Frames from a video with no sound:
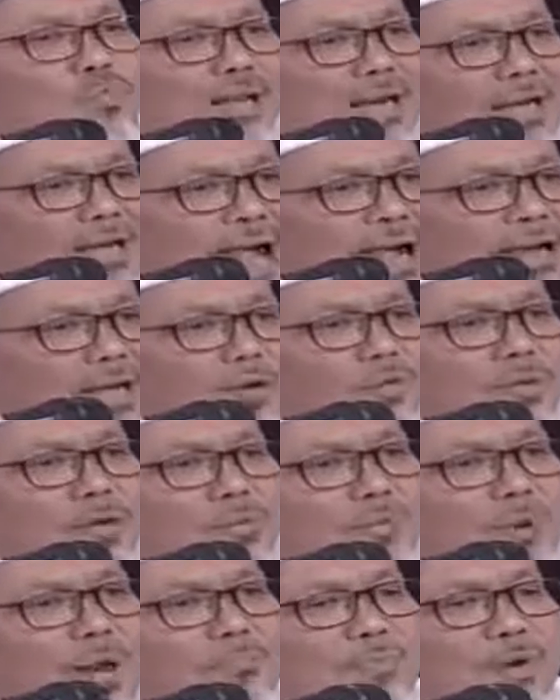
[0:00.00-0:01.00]
pilkada
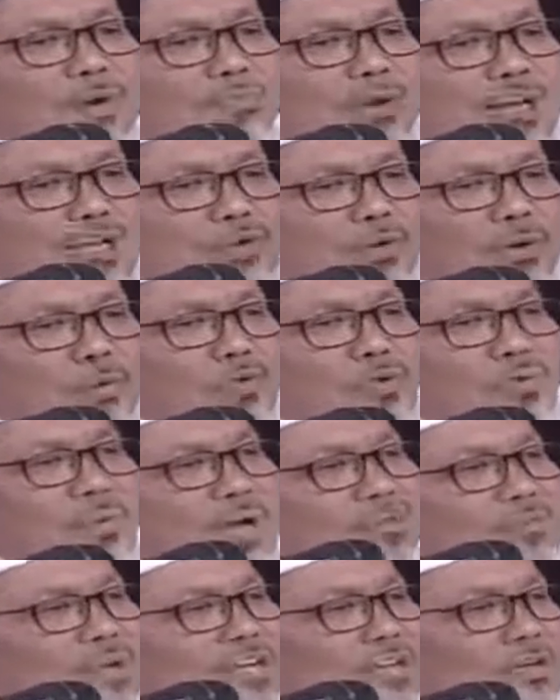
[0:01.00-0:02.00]
2018, 2019
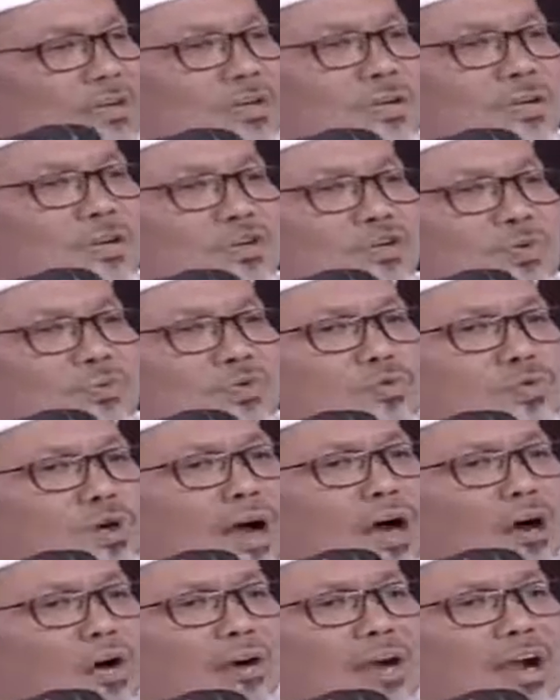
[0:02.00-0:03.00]

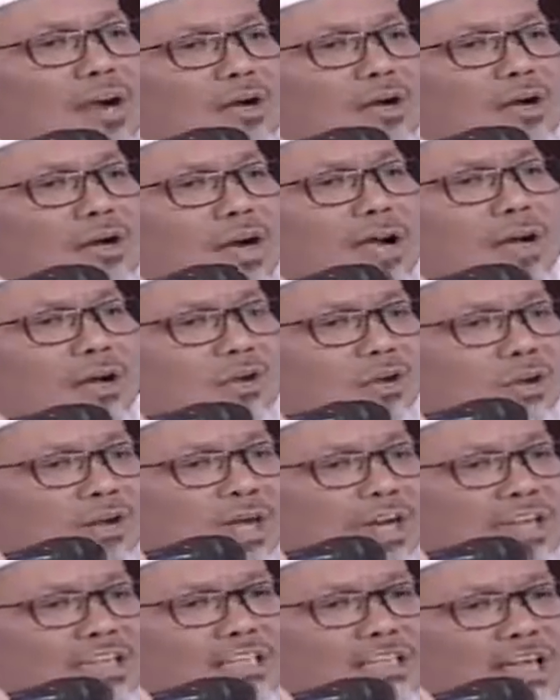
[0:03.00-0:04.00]
semua orang-orang
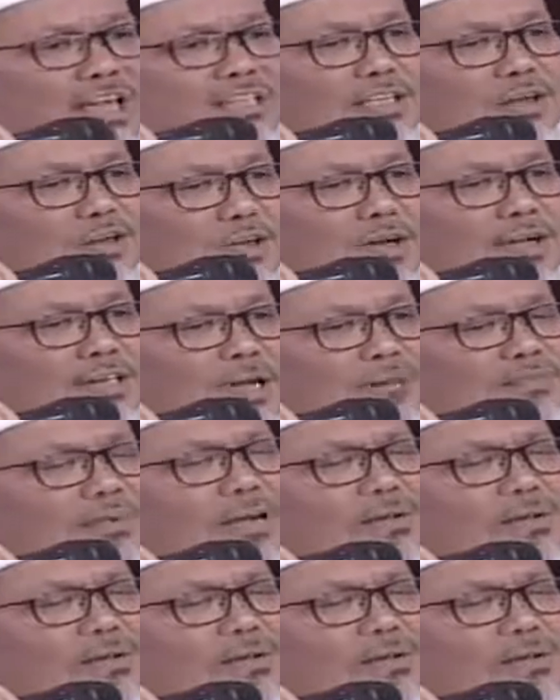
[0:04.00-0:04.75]
organisasi organisasi apa